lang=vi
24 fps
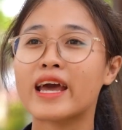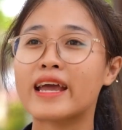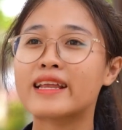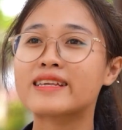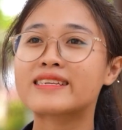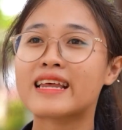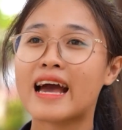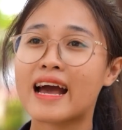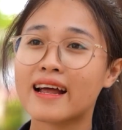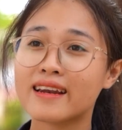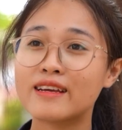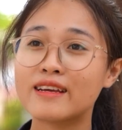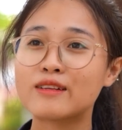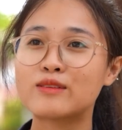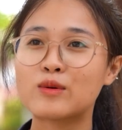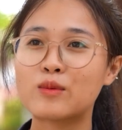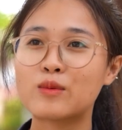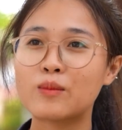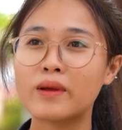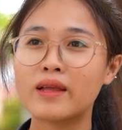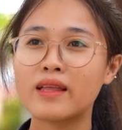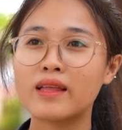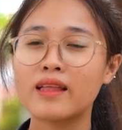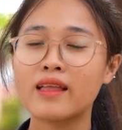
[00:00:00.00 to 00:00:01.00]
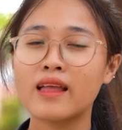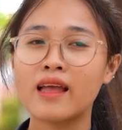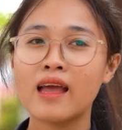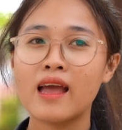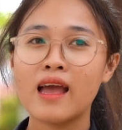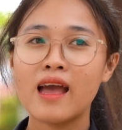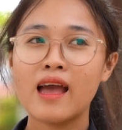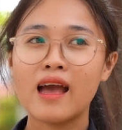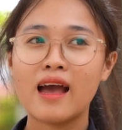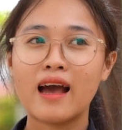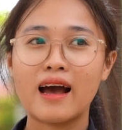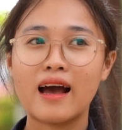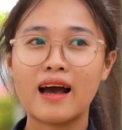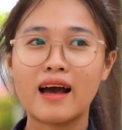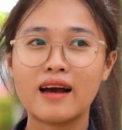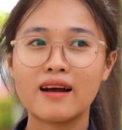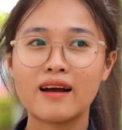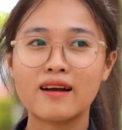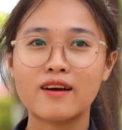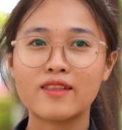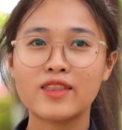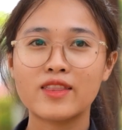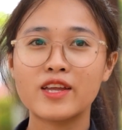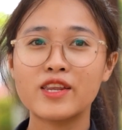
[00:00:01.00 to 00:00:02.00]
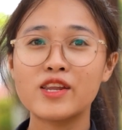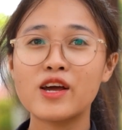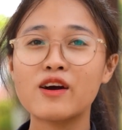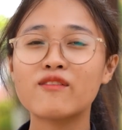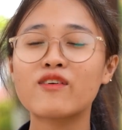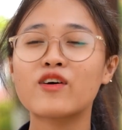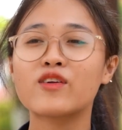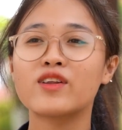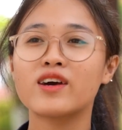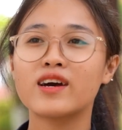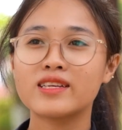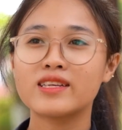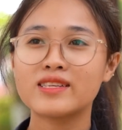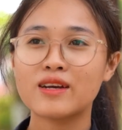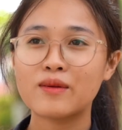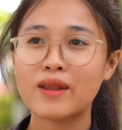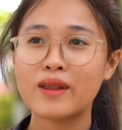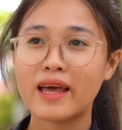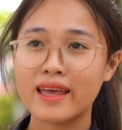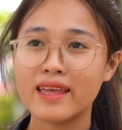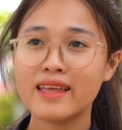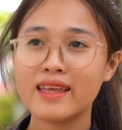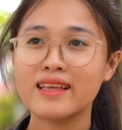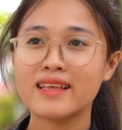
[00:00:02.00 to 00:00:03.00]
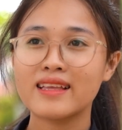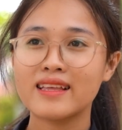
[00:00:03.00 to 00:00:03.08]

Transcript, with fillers: hành trang để chúng mình có thể đưa vào đời sau này.